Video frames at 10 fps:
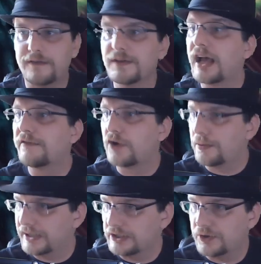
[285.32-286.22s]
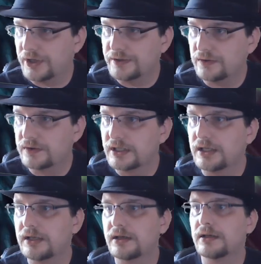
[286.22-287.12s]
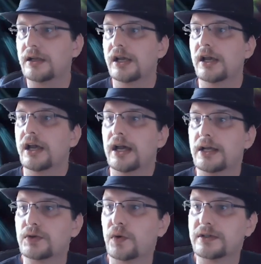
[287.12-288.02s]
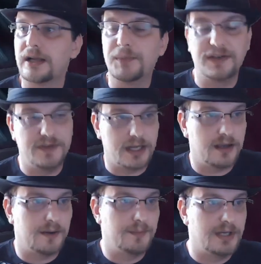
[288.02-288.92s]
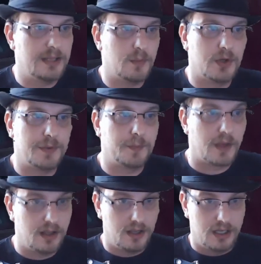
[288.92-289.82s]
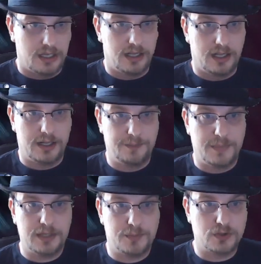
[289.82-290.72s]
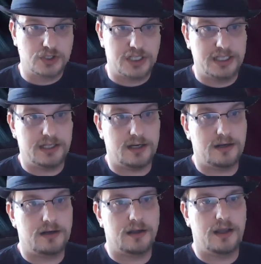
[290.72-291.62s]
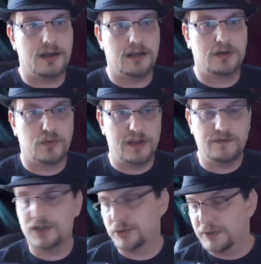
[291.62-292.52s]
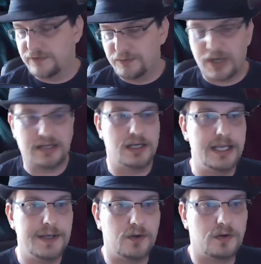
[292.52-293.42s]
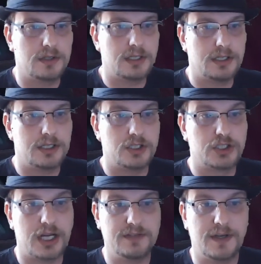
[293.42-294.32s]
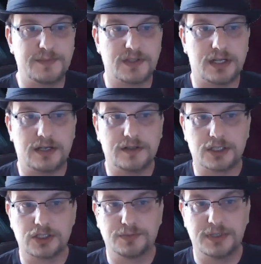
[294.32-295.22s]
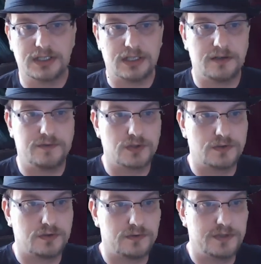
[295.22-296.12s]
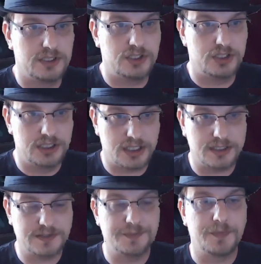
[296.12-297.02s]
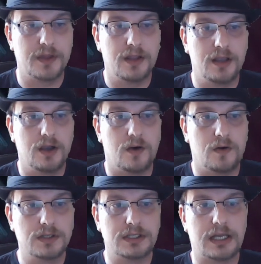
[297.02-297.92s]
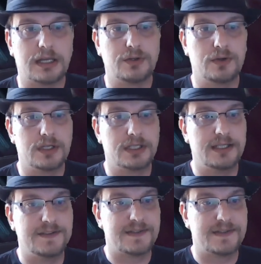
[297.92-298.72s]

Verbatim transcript: wieder hervorbringen können und die in Toten damit wieder leben können. Im Mittelpunkt stehen hier Eric Draven, gespielt von Brandon Lee, und äh, Shelley Webster, gespielt äh, von Sophie Chinas. Und natürlich die